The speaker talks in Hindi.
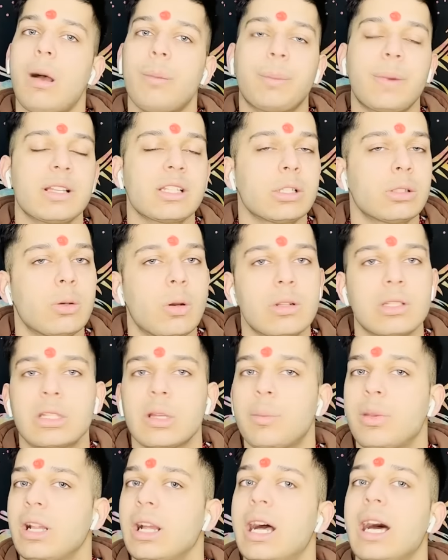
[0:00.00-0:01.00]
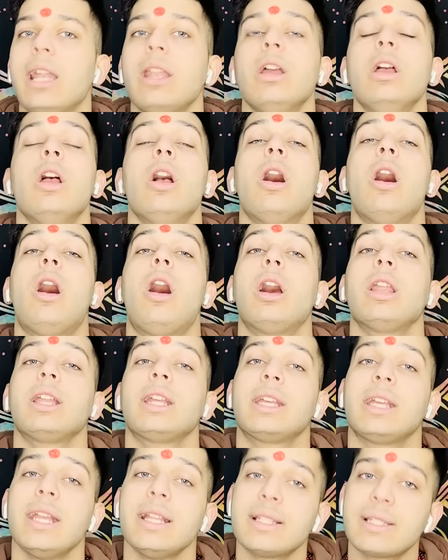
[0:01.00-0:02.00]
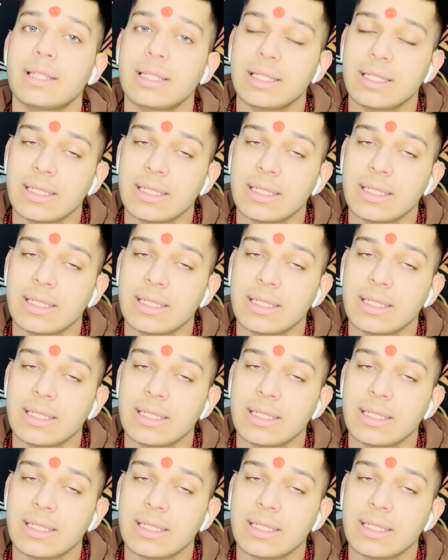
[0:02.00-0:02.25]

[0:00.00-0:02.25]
आपके साथ कौन सा प्रकार और किस